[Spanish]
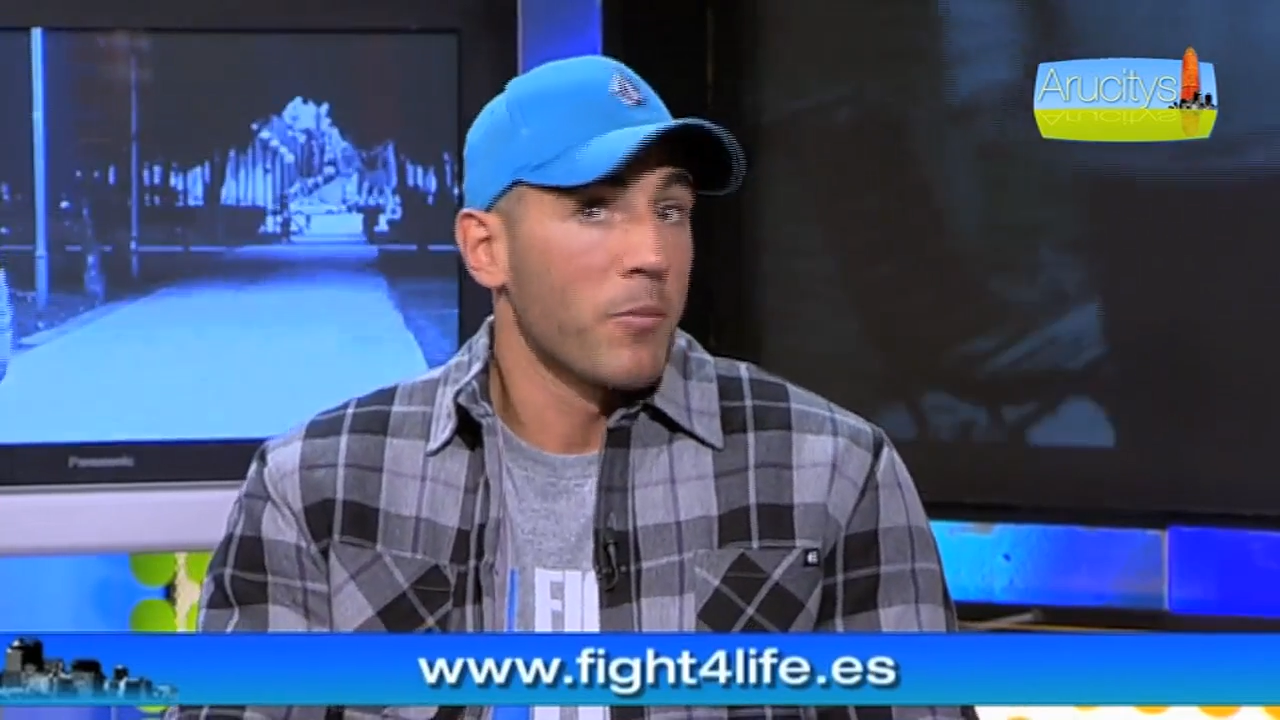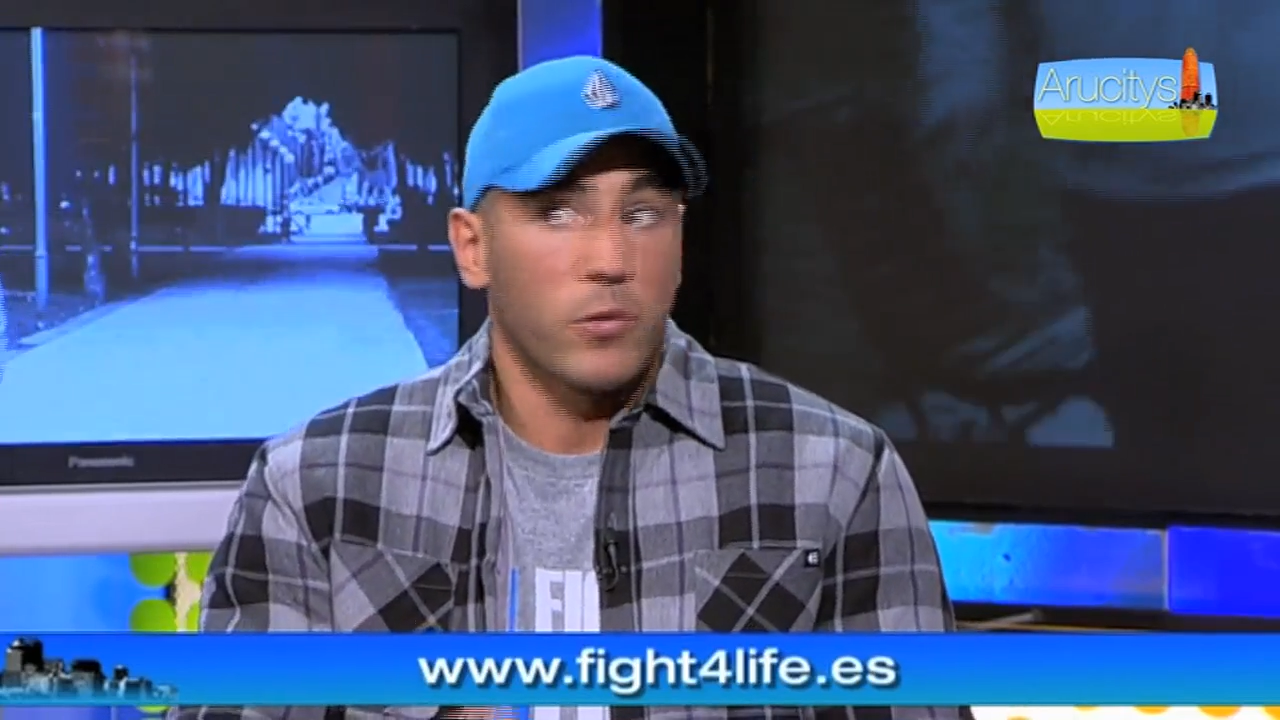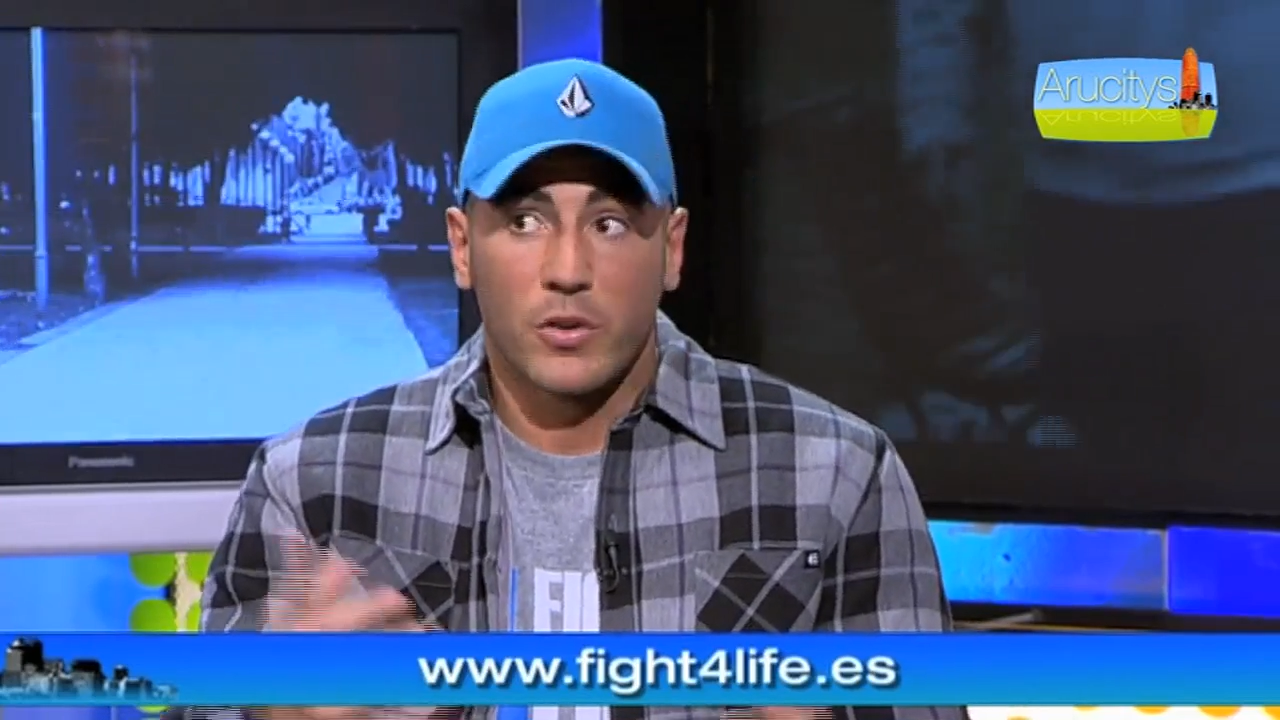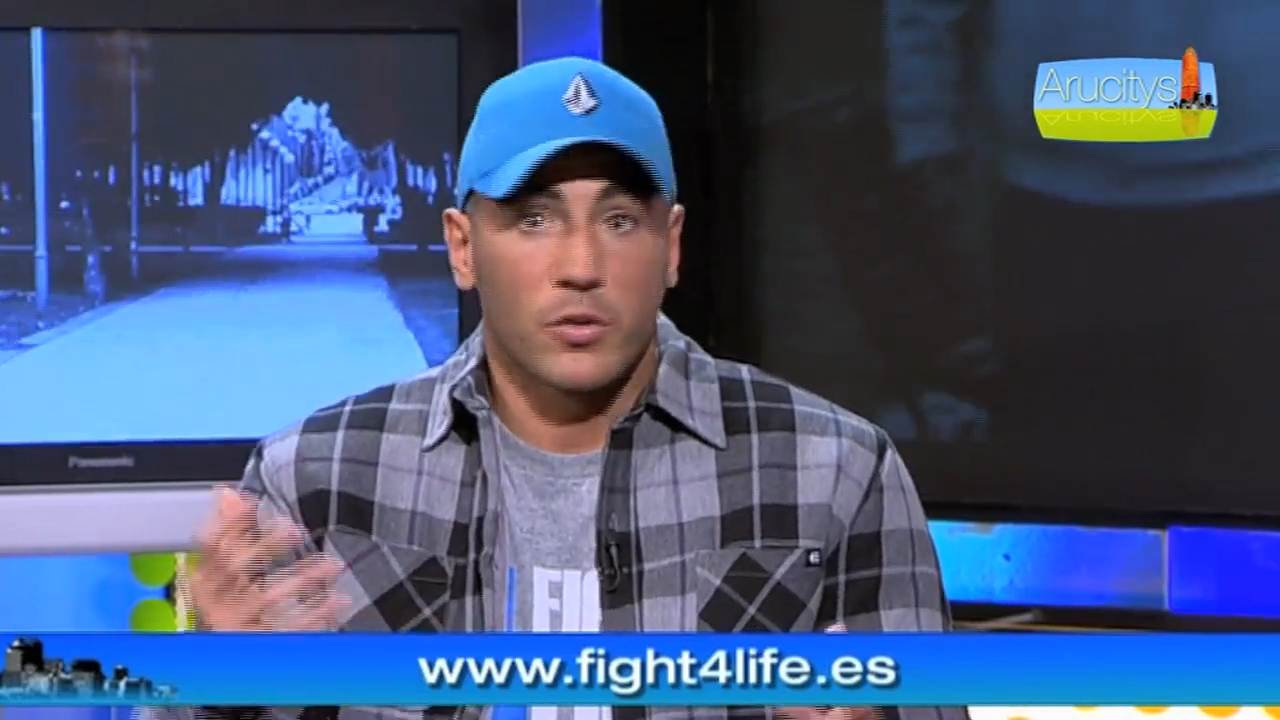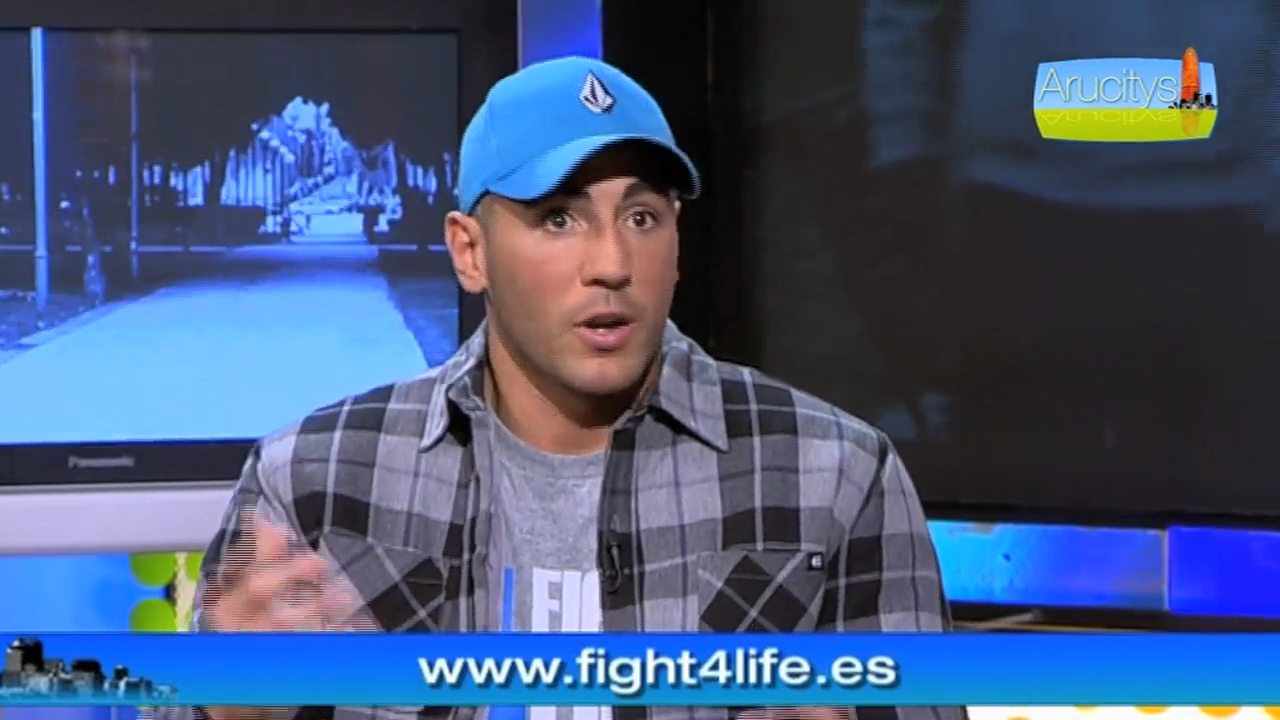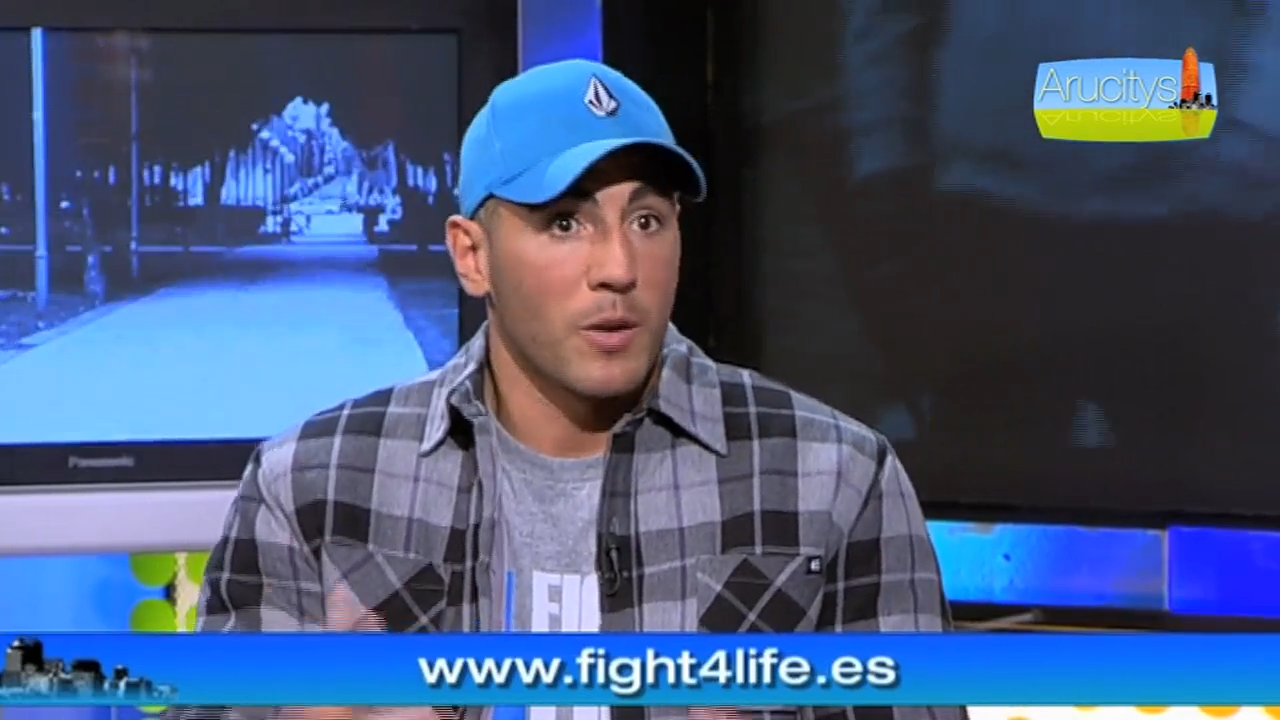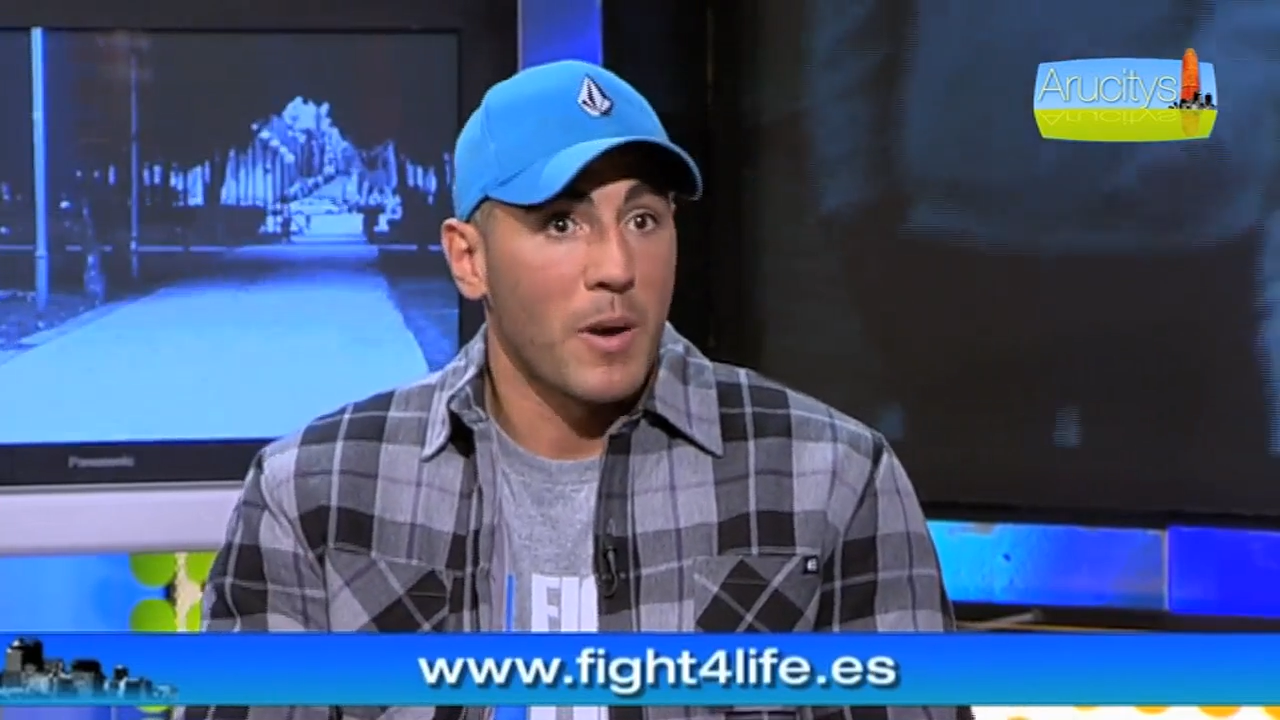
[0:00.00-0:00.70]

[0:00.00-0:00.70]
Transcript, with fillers: pues eso, que el